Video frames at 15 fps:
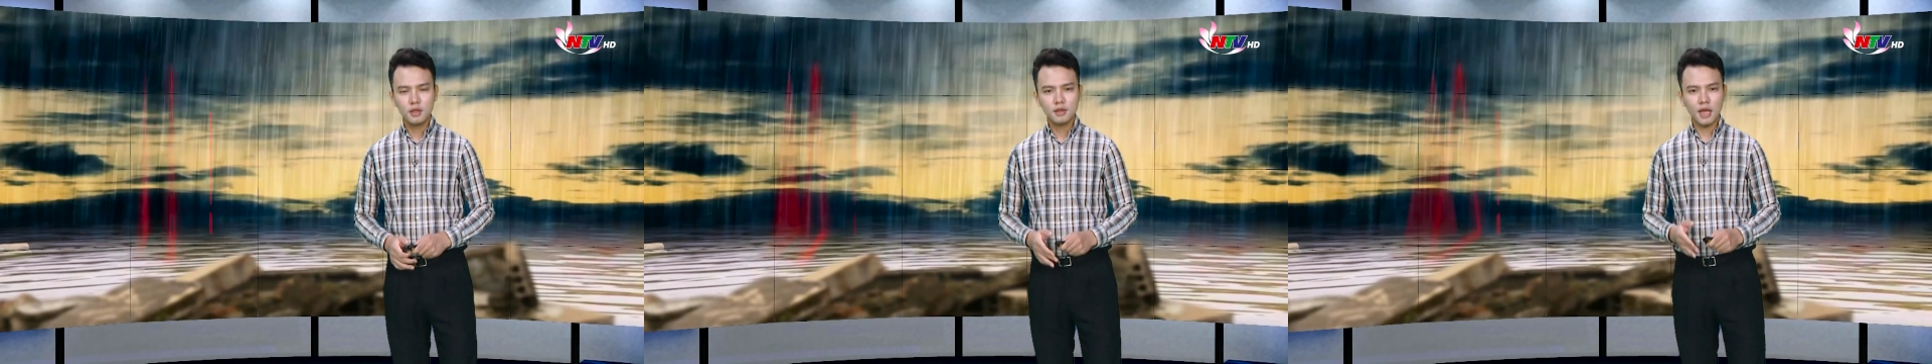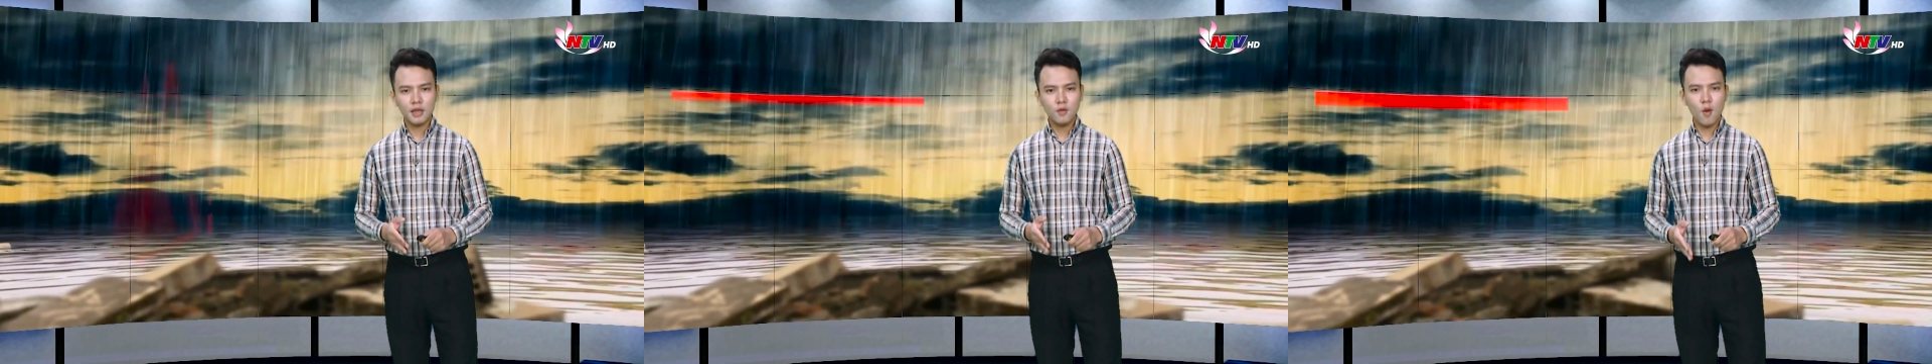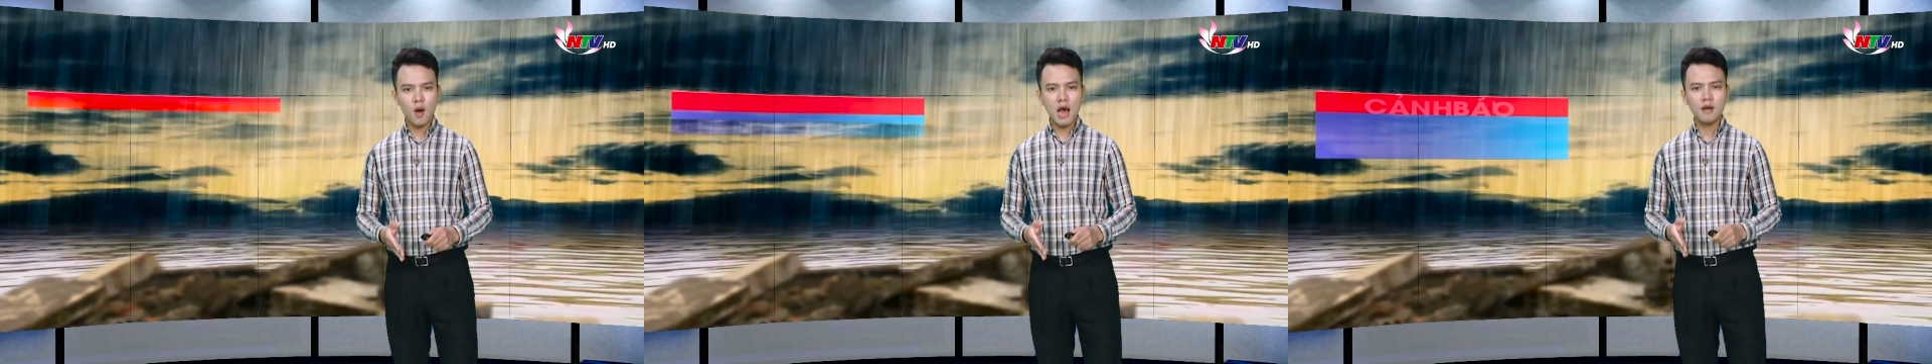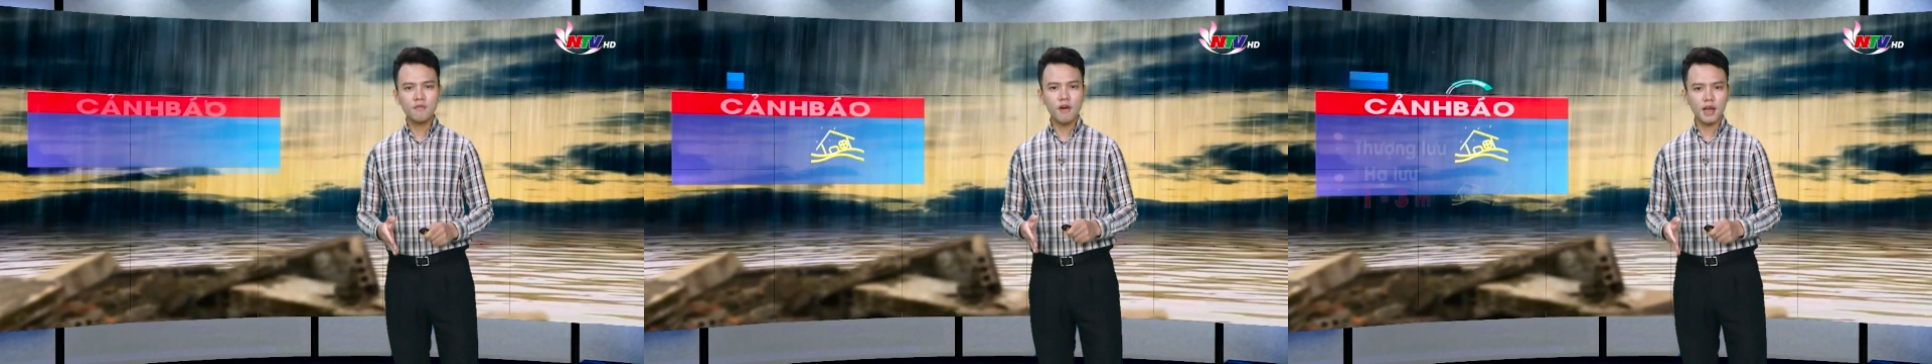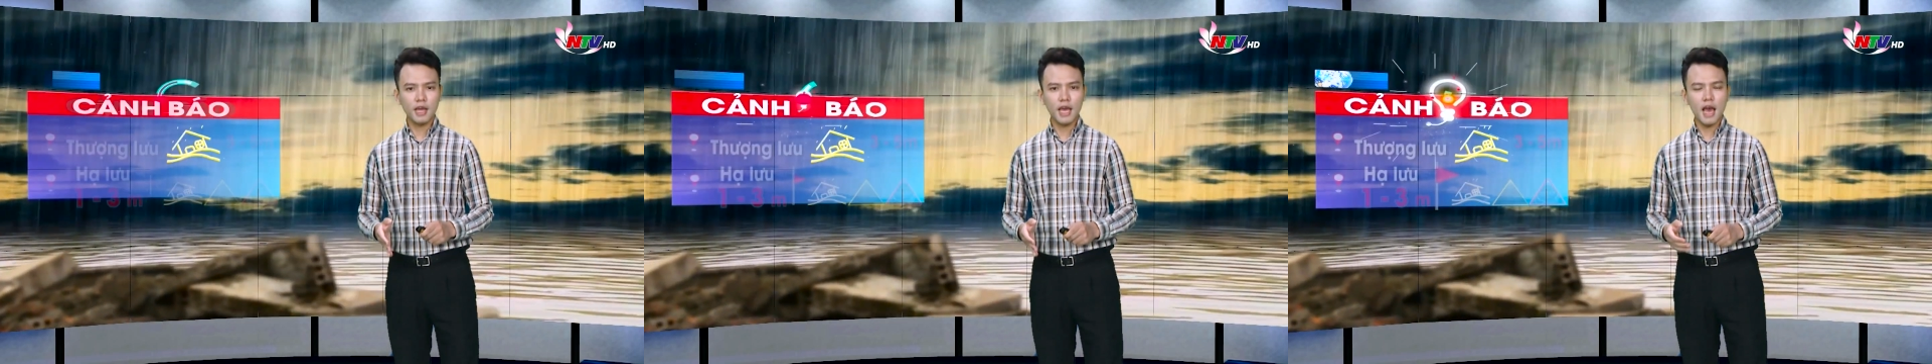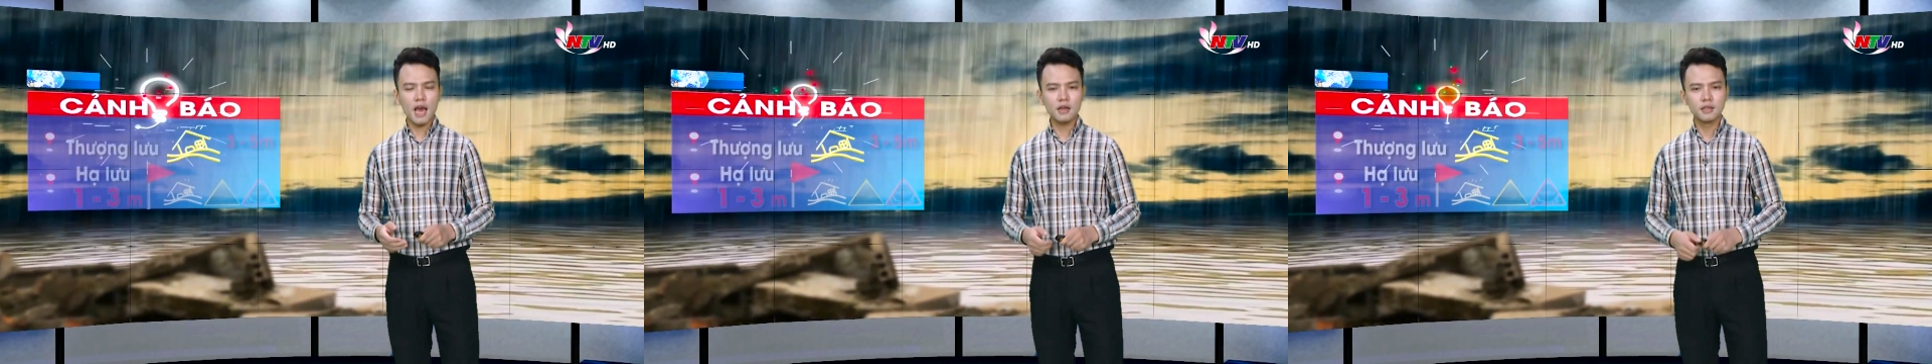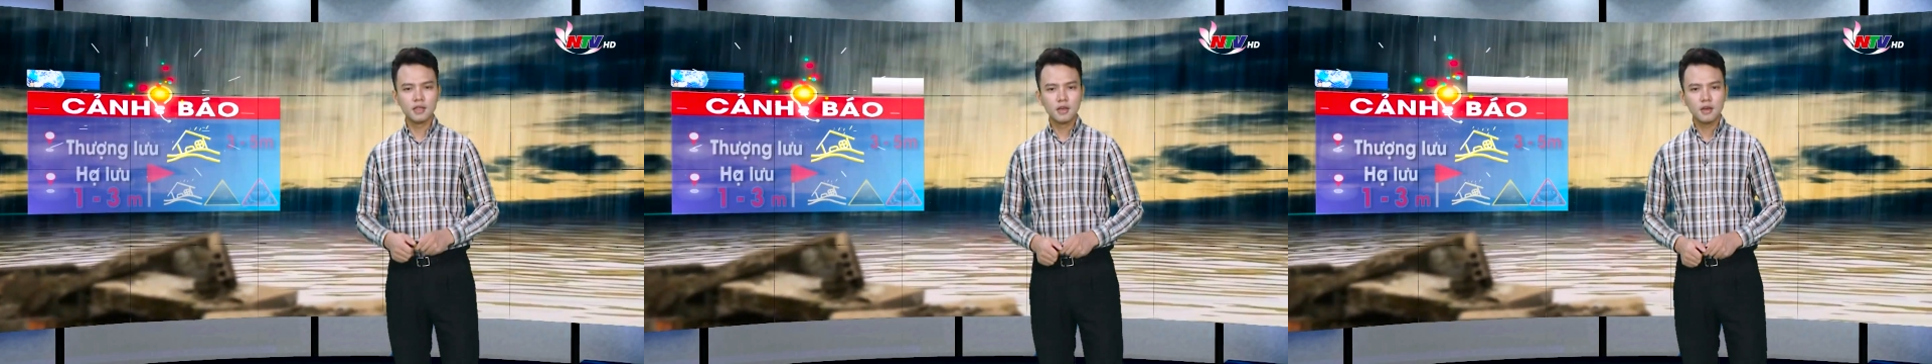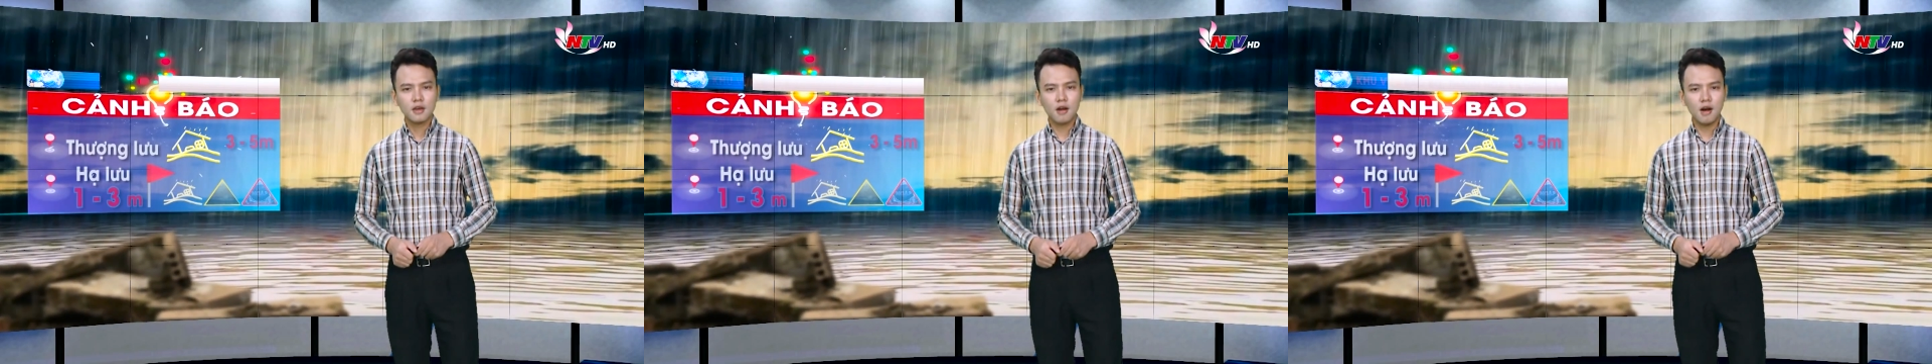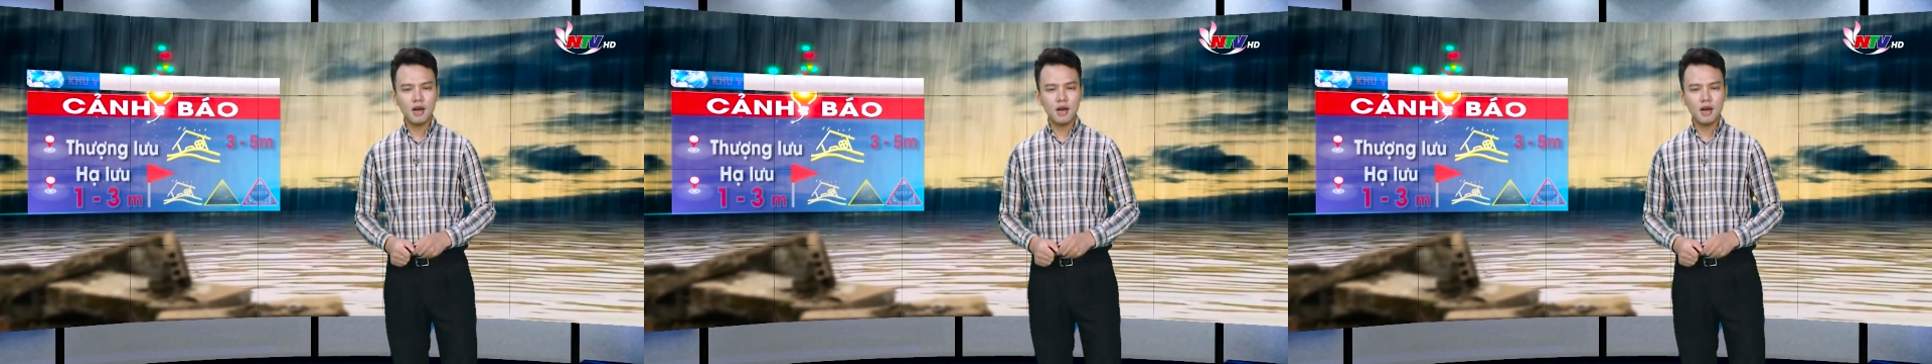Thanh Hóa và Nghệ An có